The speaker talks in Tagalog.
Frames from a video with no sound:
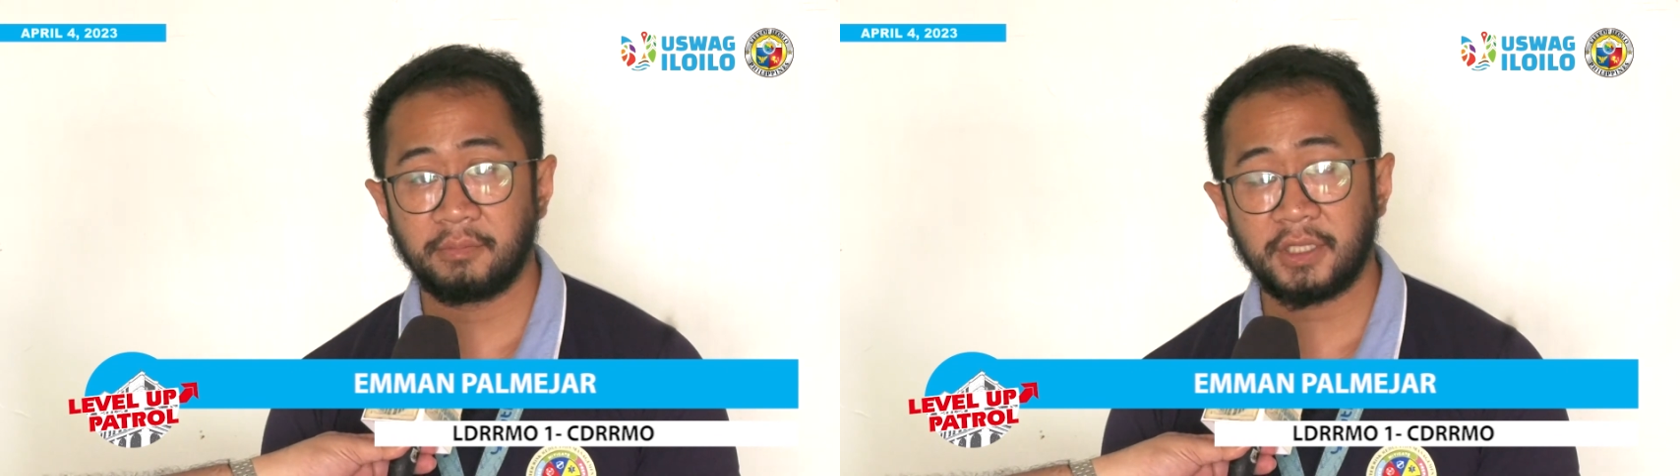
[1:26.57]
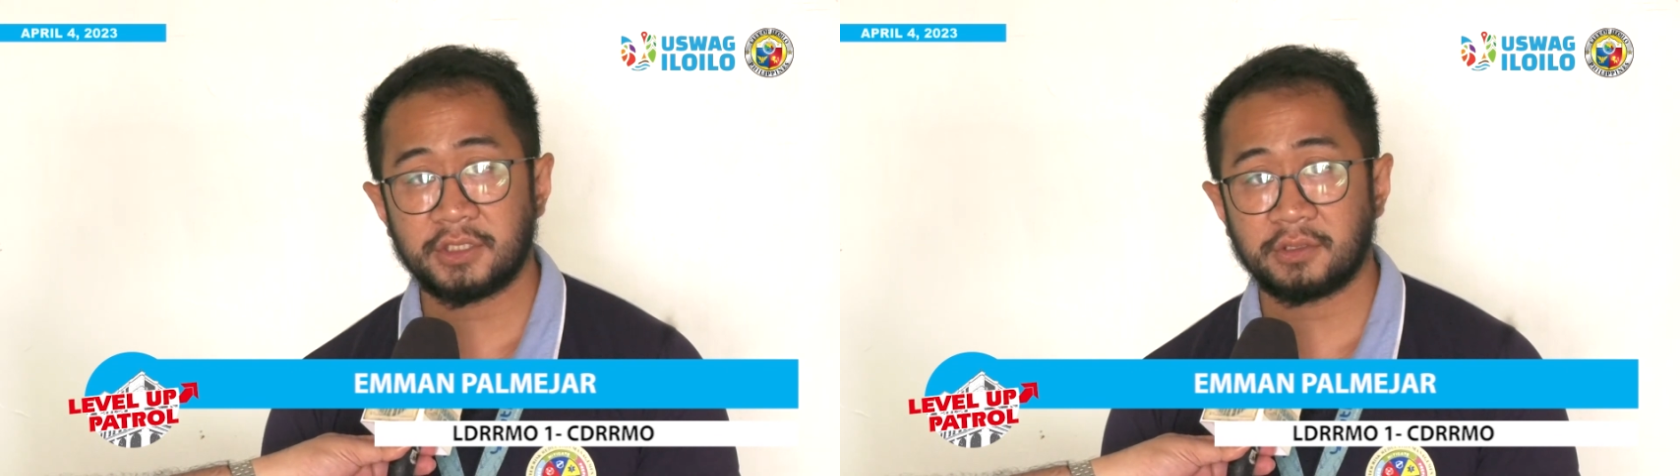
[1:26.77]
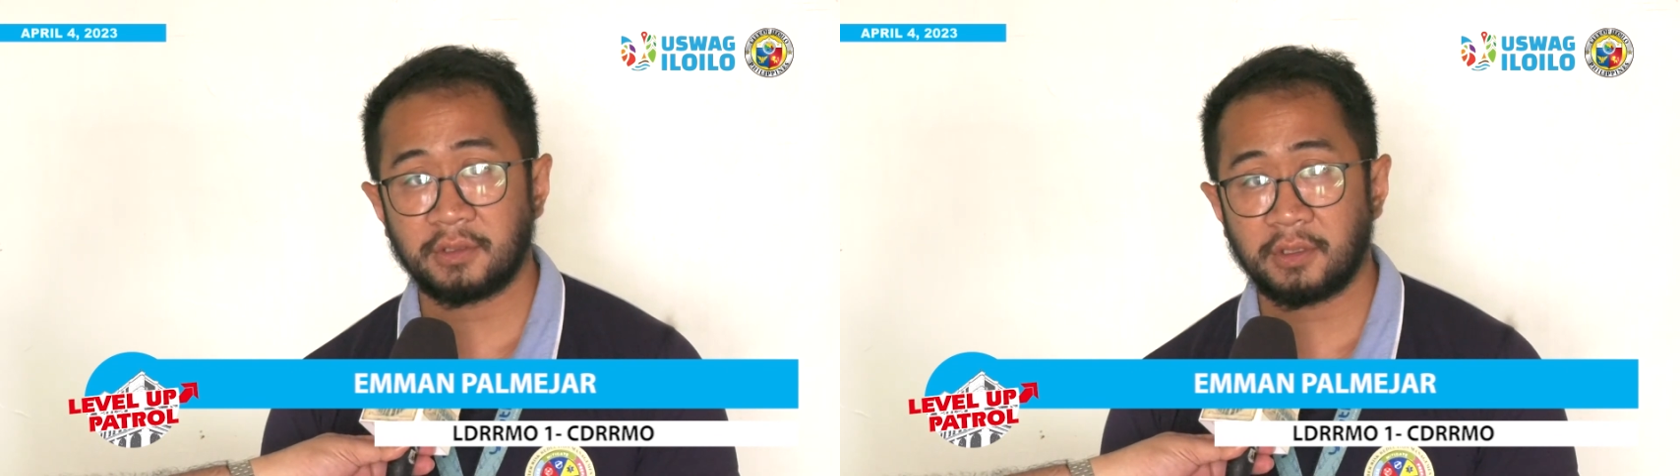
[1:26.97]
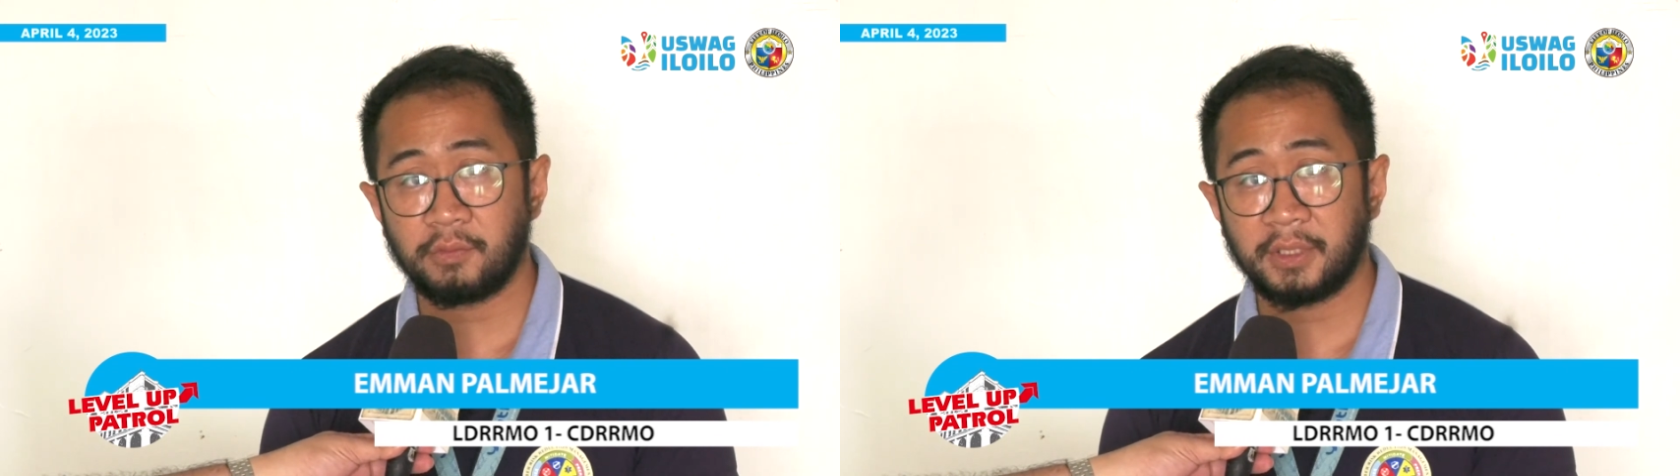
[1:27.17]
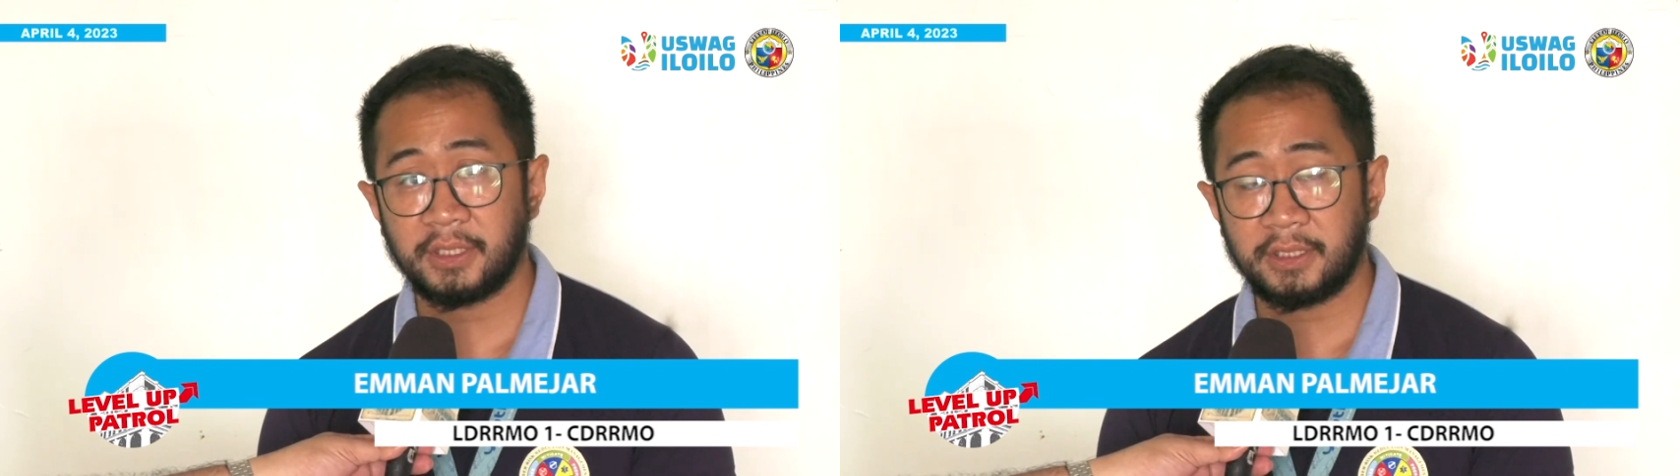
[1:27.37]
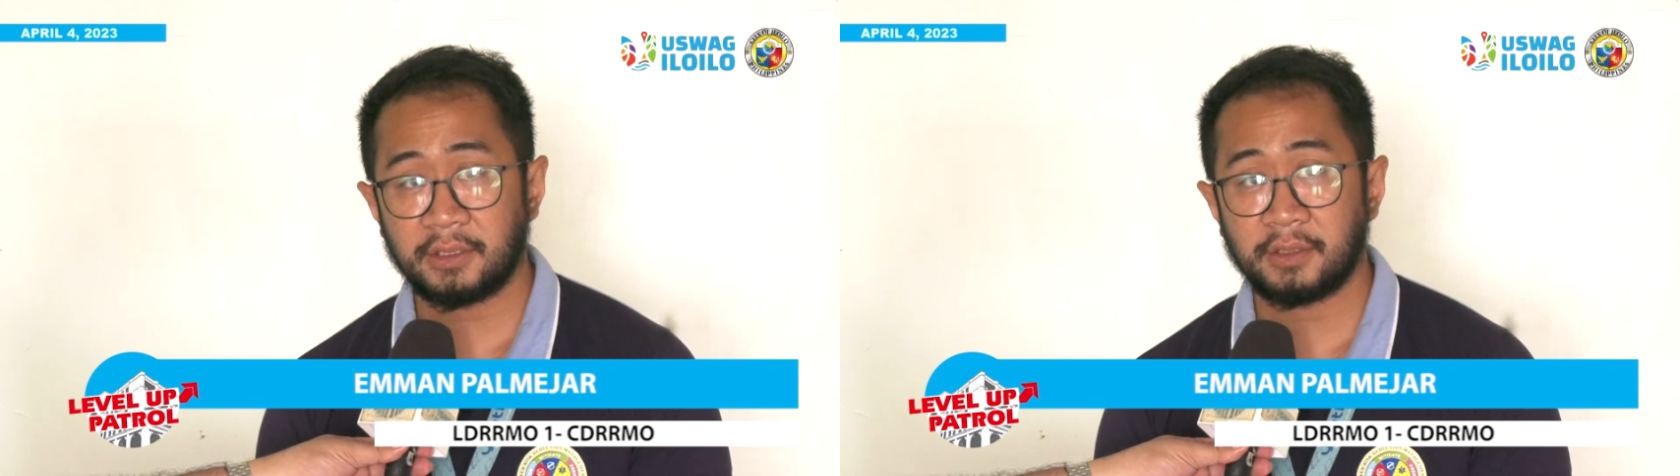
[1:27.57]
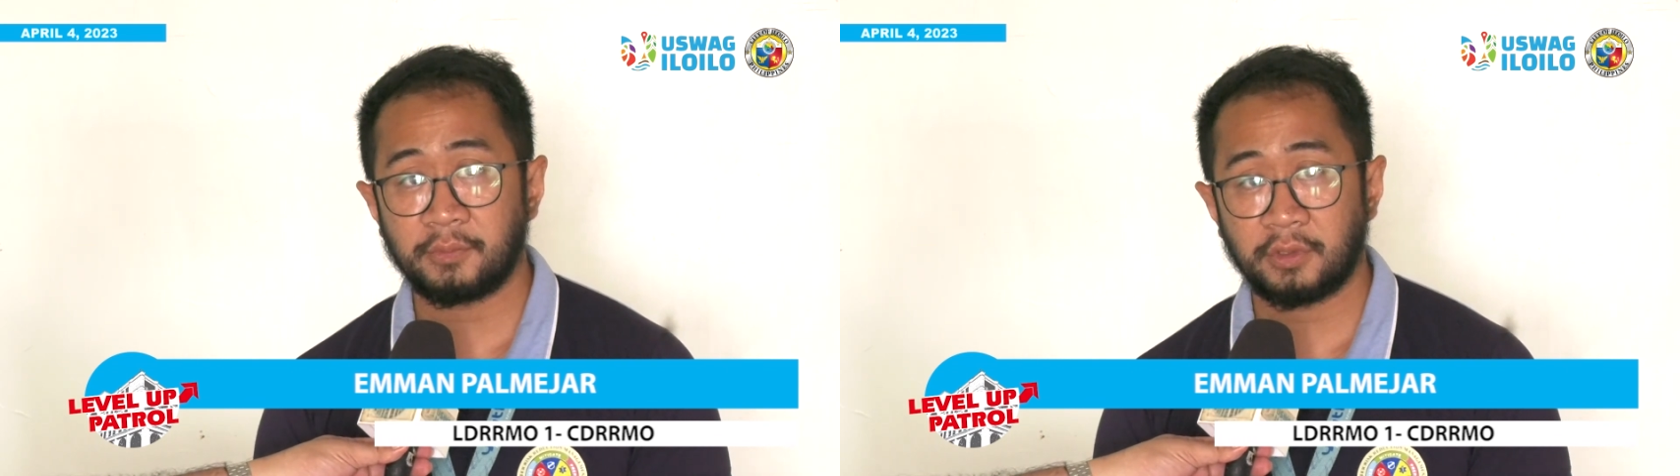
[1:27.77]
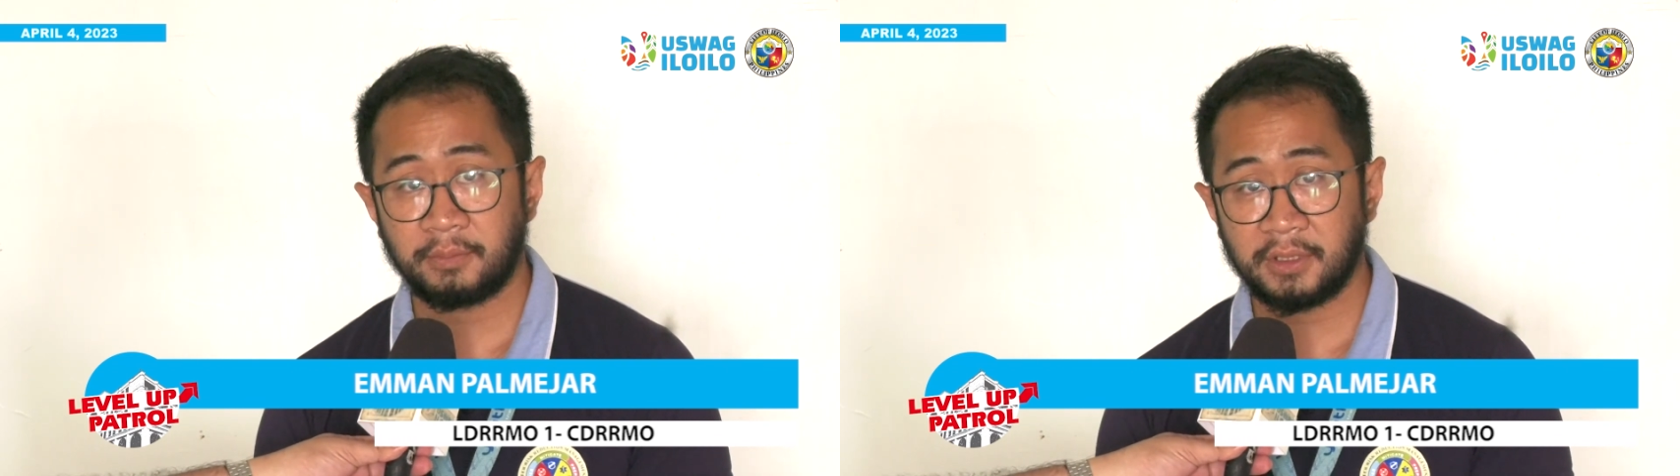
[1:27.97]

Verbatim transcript: make sure nga kung mag-eat ka mo or